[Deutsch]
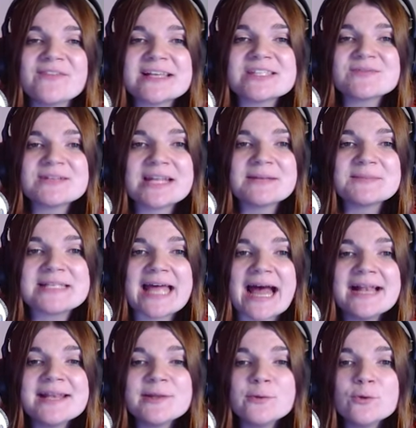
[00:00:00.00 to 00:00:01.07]
was wir dann mit
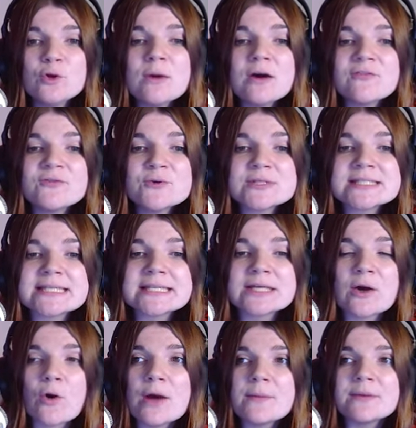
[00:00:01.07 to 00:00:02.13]
all den überflüssigen
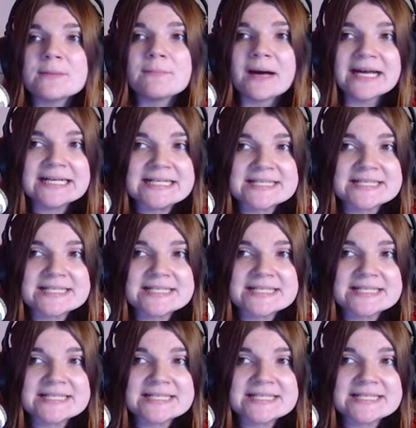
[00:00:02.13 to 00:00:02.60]
Räumen machen